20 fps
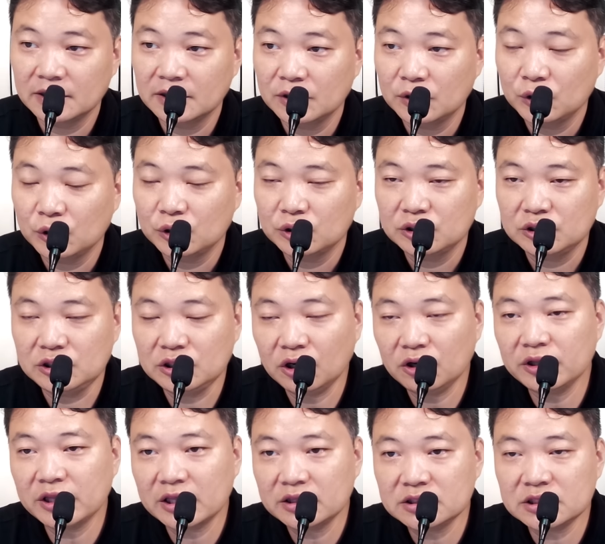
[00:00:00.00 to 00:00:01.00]
이런
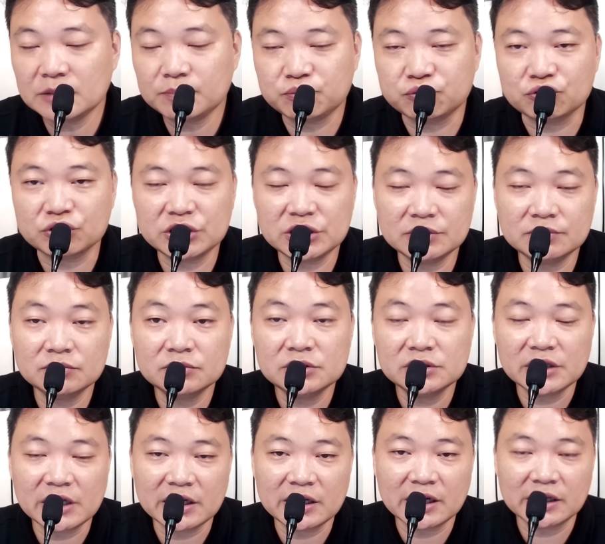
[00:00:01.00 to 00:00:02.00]
애들이 북침을
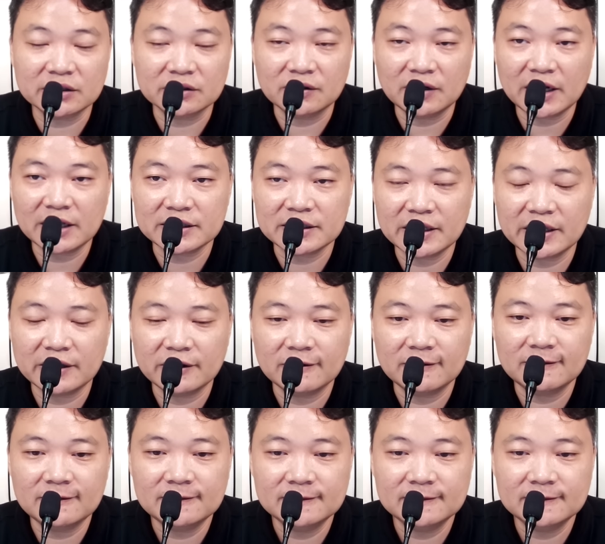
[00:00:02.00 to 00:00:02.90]
얘기하는 거 아니에요.